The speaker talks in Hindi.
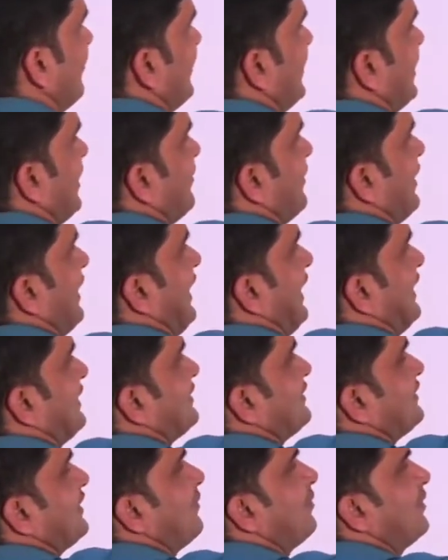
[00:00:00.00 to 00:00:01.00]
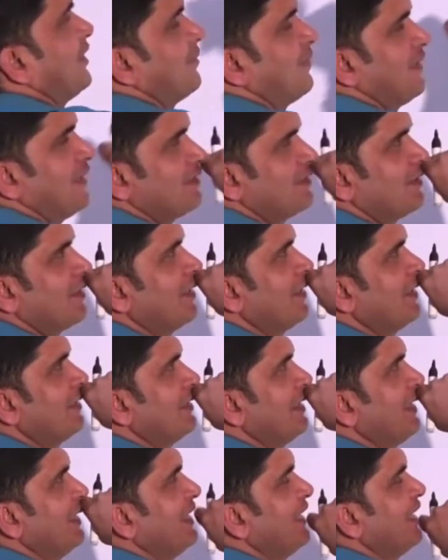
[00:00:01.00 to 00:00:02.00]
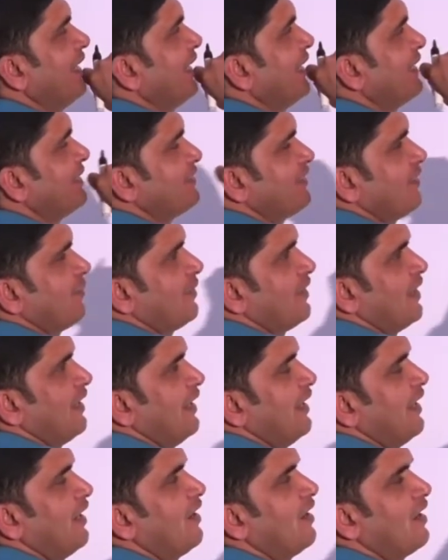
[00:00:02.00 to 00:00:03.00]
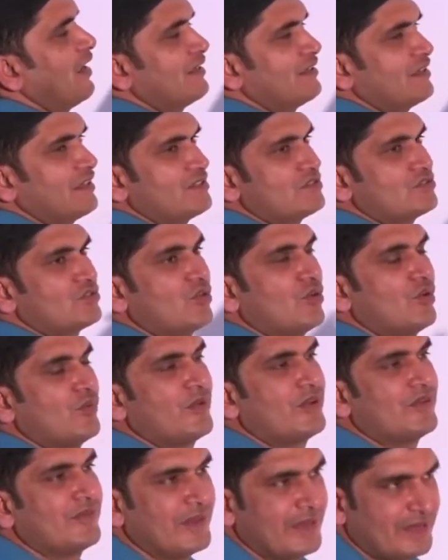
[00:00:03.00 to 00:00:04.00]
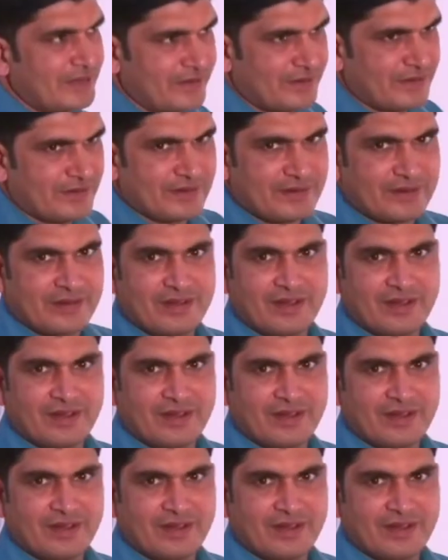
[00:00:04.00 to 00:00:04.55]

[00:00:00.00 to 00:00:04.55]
मतलब एच की बात कर लेते हैं एच क्या है हाइएस्ट कॉमन फैक्टर